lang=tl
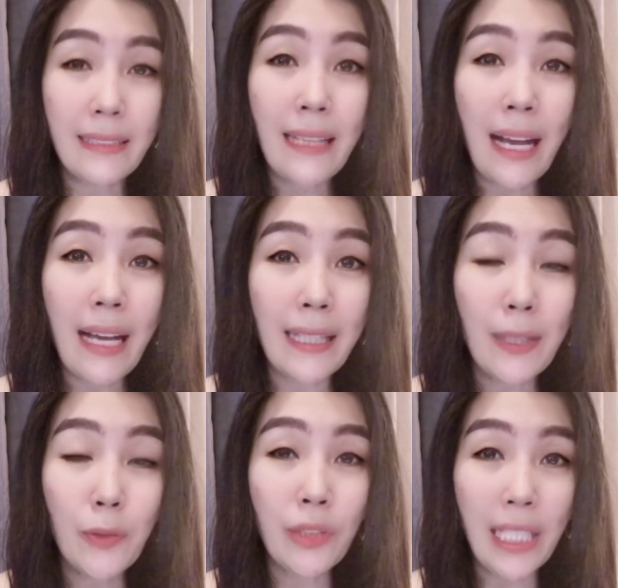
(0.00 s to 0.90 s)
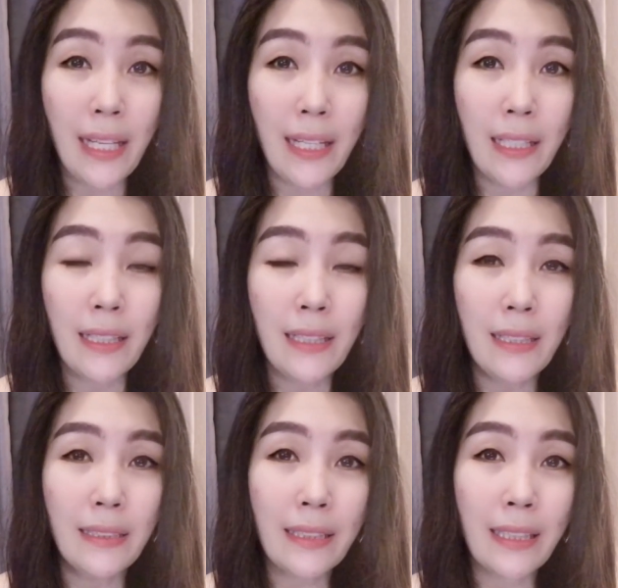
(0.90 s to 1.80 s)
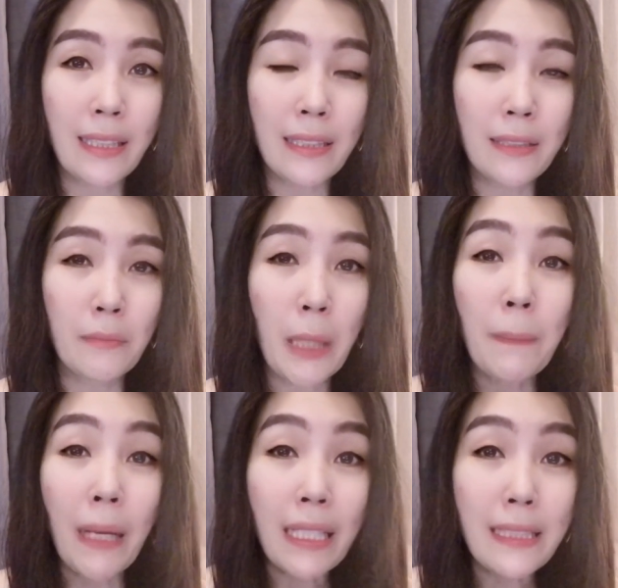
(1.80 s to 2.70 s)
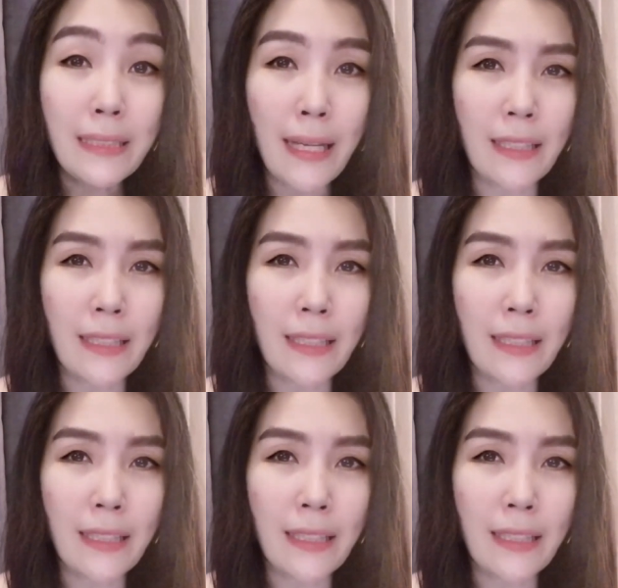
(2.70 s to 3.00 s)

na ayaw nila ng magpakita